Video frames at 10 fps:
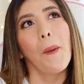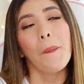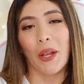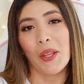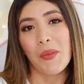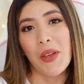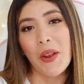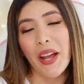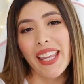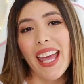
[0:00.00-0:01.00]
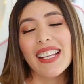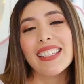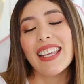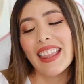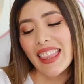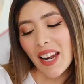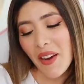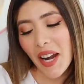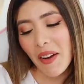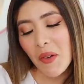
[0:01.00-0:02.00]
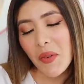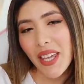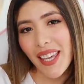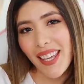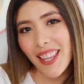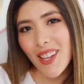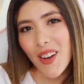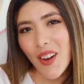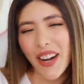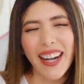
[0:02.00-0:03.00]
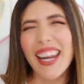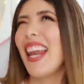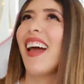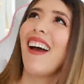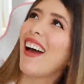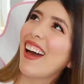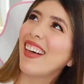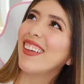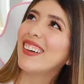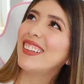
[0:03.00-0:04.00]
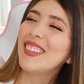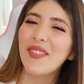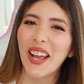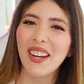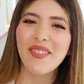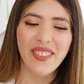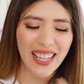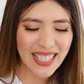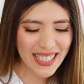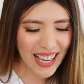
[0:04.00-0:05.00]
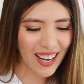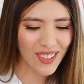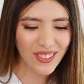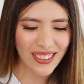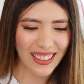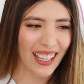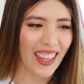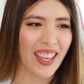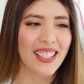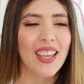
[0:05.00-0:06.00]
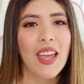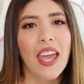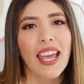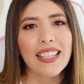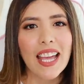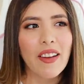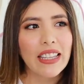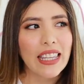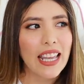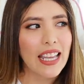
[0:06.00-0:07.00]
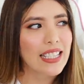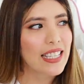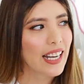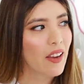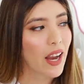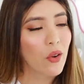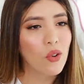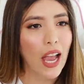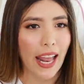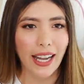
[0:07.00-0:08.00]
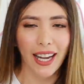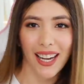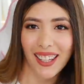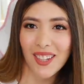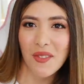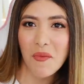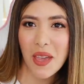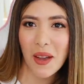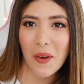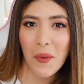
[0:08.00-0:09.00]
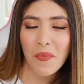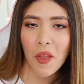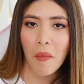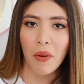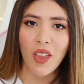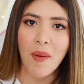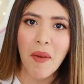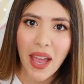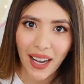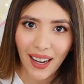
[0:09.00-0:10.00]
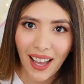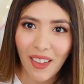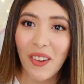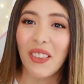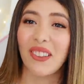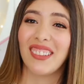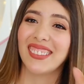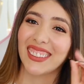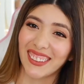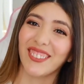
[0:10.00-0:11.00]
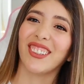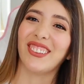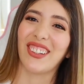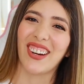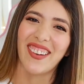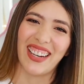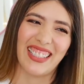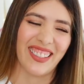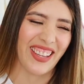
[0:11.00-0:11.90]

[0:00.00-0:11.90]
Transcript: bueno, me dieron ganas de sentarme a grabar un videito relajado para conversar con ustedes. Estaba entre si grabar un arréglate conmigo, pero ya me había arreglado cuando se me ocurrió grabar este